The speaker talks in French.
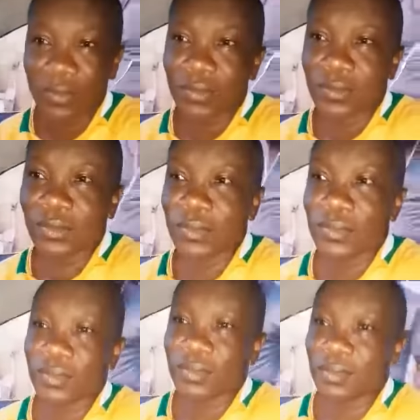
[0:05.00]
de la maladie
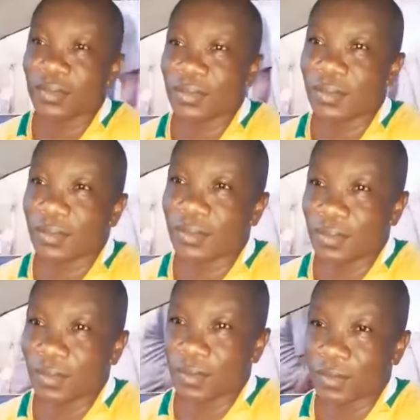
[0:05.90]
à coronavirus,
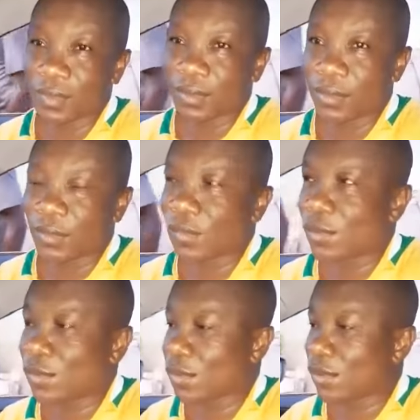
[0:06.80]
mais qui
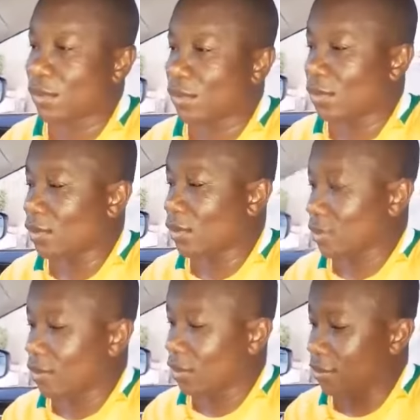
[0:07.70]
traumatise
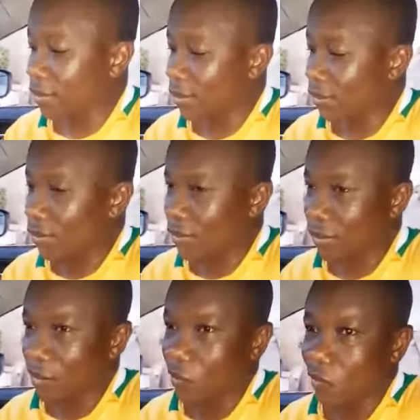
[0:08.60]
toute la Terre
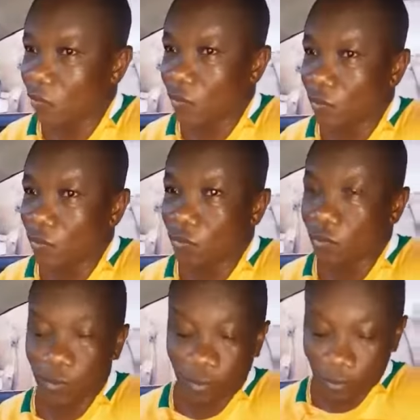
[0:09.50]
et,
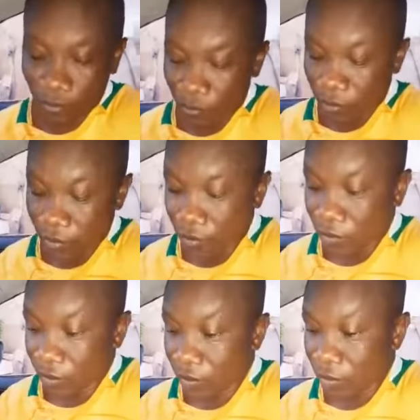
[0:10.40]
personne ne trouve la
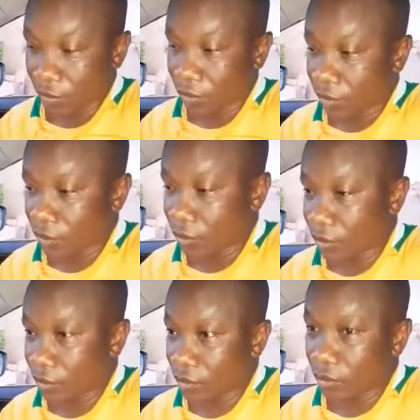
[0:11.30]
solution Tout le monde
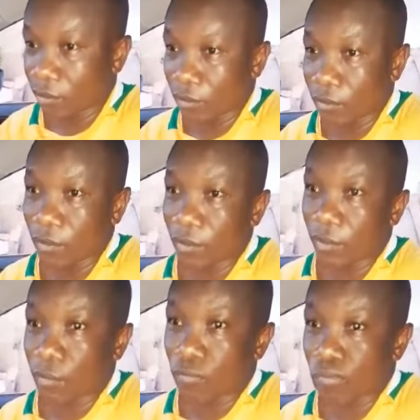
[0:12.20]
est étonné devant cette
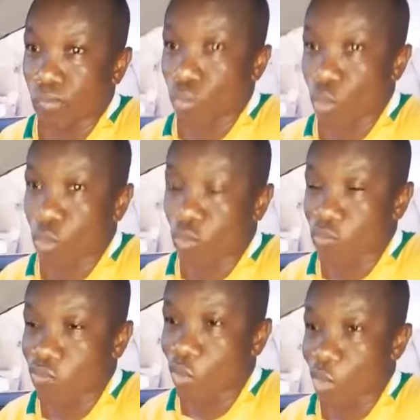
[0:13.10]
situation. Vous, en
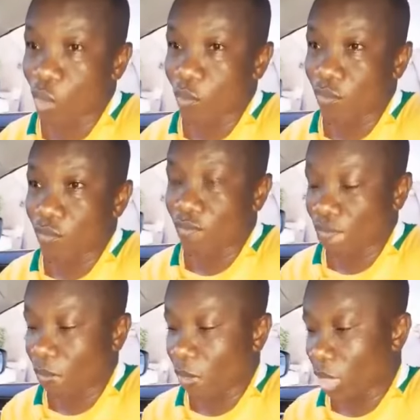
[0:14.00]
tant que chrétien,
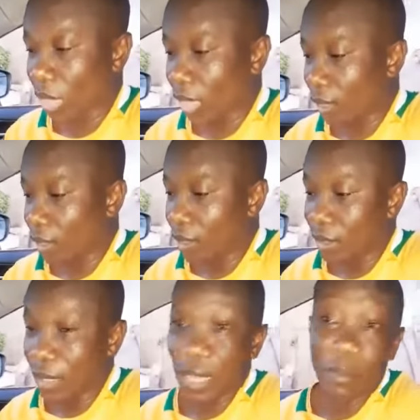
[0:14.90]
quelle est votre
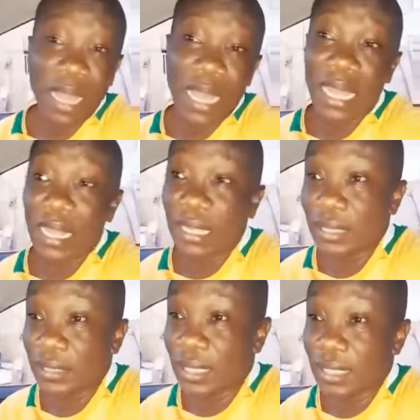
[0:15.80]
analyse Mais eh
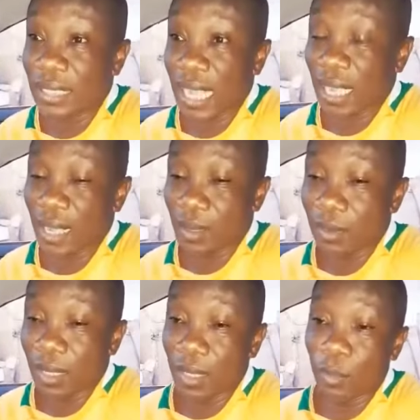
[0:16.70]
ben, déjà,
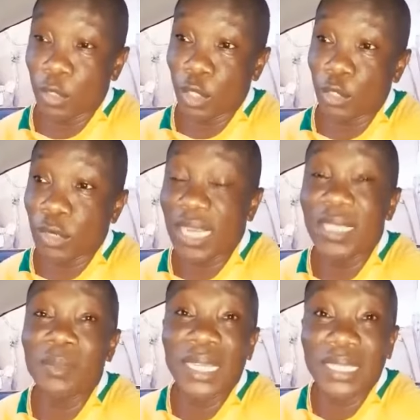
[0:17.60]
euh, monsieur le
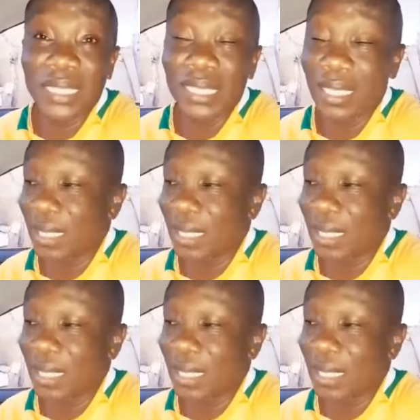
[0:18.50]
journaliste, merci.